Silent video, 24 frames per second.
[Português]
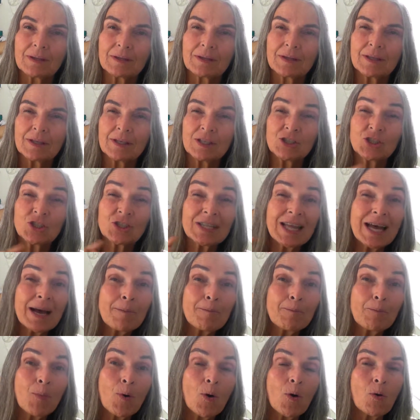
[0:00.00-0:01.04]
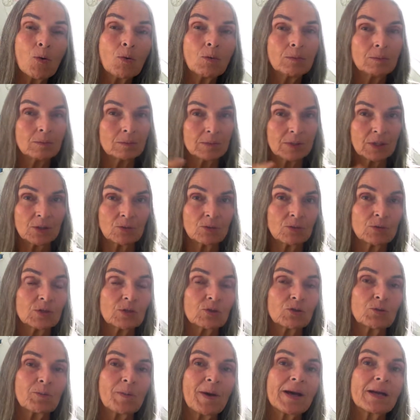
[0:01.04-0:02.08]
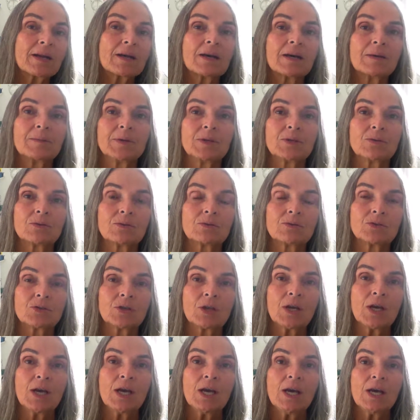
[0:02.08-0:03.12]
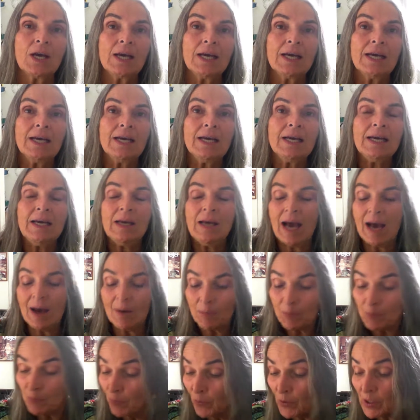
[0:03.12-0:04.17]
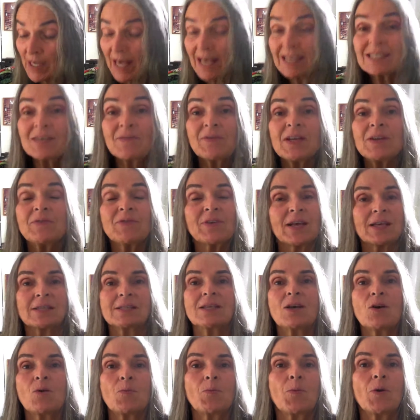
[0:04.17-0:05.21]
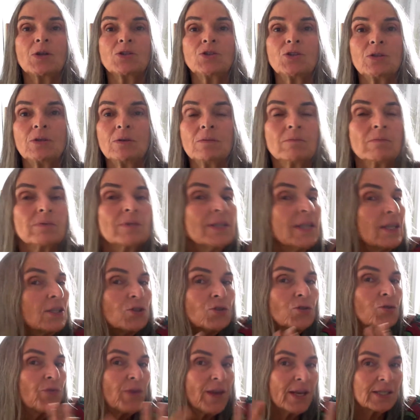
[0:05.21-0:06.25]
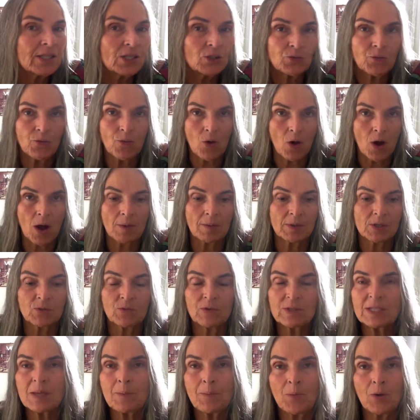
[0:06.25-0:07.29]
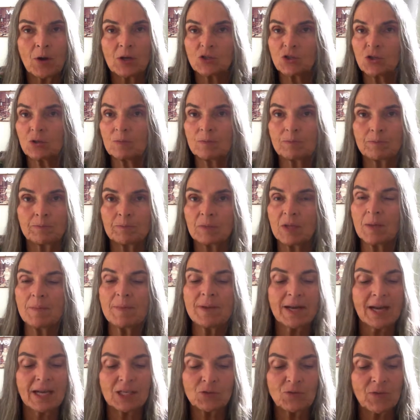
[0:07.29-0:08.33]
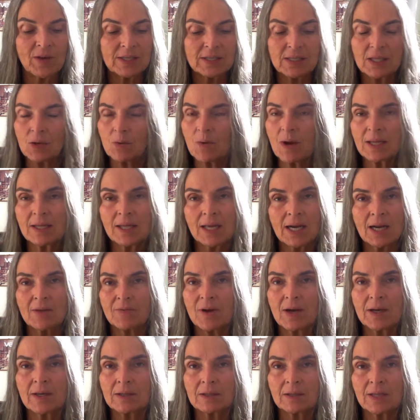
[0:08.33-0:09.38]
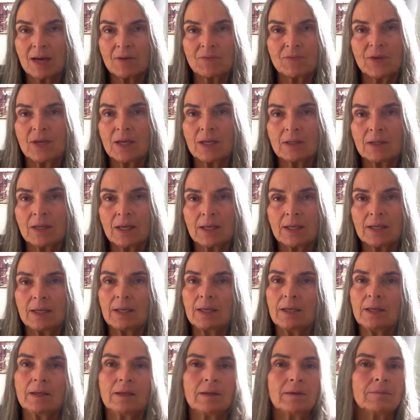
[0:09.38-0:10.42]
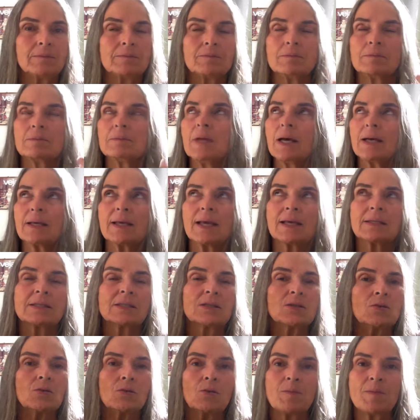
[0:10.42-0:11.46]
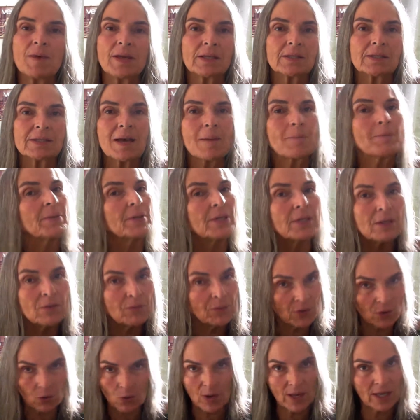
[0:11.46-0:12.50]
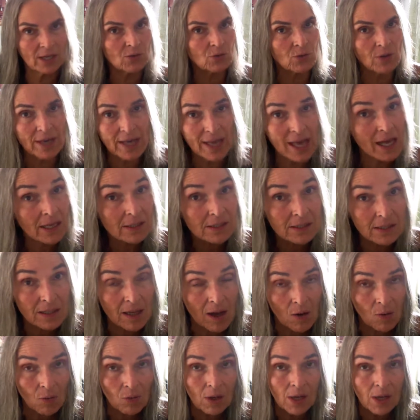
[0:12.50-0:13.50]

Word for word: está bom dentro dos seus parâmetros. Essa verificação pode ser de diversas formas. Você pode terminar de fazer, guardar na gaveta e daqui a cinco meses abrir e ver qual é a sua reação